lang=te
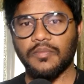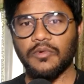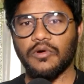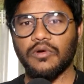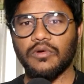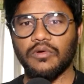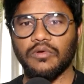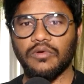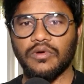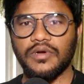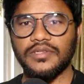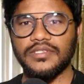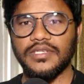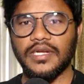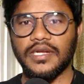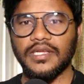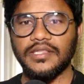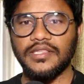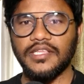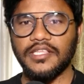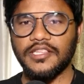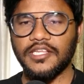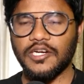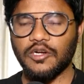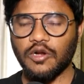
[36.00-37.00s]
తప్పుకోవడం కూడా
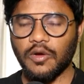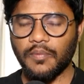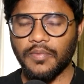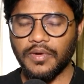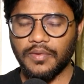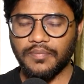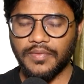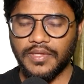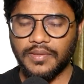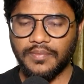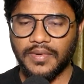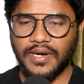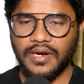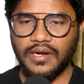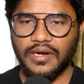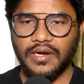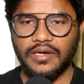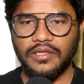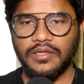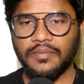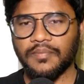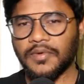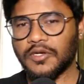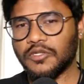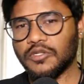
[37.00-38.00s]
జరిగింది ఇదే టాపిక్ మీద
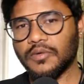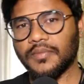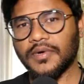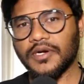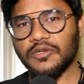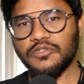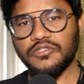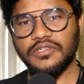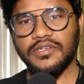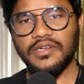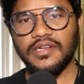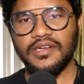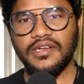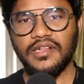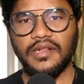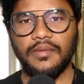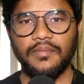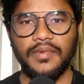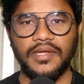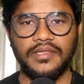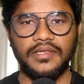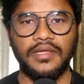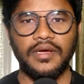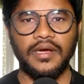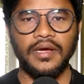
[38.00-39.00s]
మాట్లాడదాం మనతో పాటు సినీ
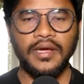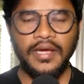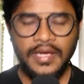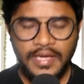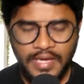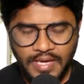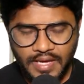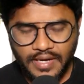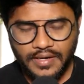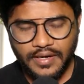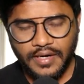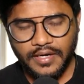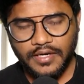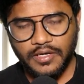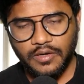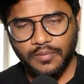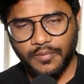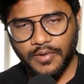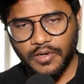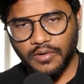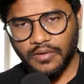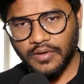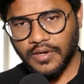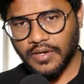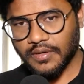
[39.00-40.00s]
నిర్మాత నటి
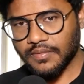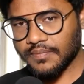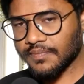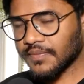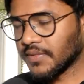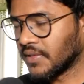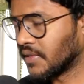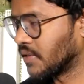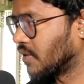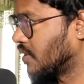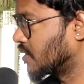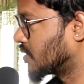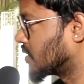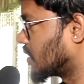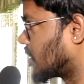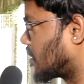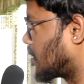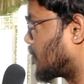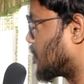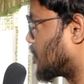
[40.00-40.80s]
కుమార్ ఉన్నారు సార్